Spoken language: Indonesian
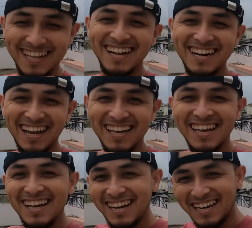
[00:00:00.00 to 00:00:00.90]
din
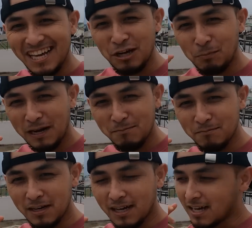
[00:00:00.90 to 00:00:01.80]
kaday ko
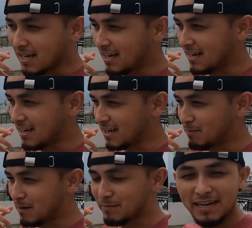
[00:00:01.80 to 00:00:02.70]
film ka
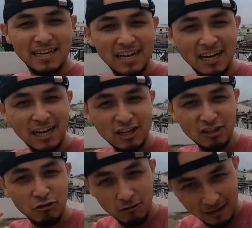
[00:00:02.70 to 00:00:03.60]
film kaday ka
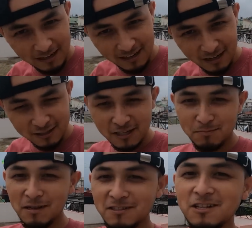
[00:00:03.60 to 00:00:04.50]
ka thriller ka
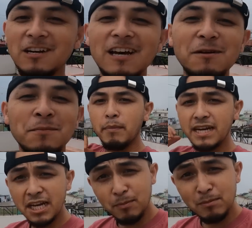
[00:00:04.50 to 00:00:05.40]
suspense thriller
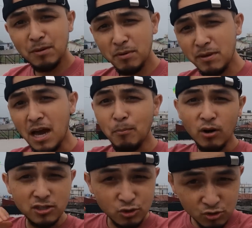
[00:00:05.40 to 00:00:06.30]
bari ni ka film lapin mi
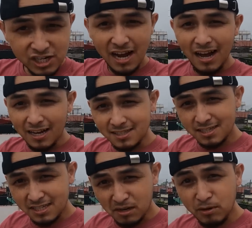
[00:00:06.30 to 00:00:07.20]
hapo ka Suchiang Arts
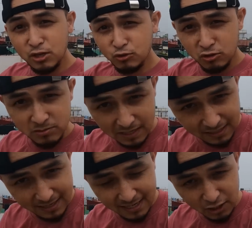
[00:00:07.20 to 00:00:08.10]
Entertainment YouTube
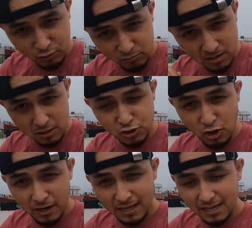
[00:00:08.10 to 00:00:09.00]
channel kaday YouTube channel
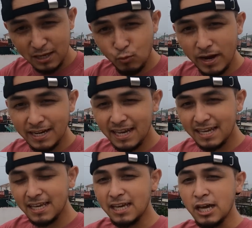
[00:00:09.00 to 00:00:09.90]
jong i way
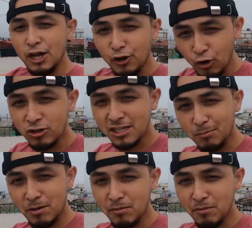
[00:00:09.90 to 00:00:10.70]
ne ki nong shna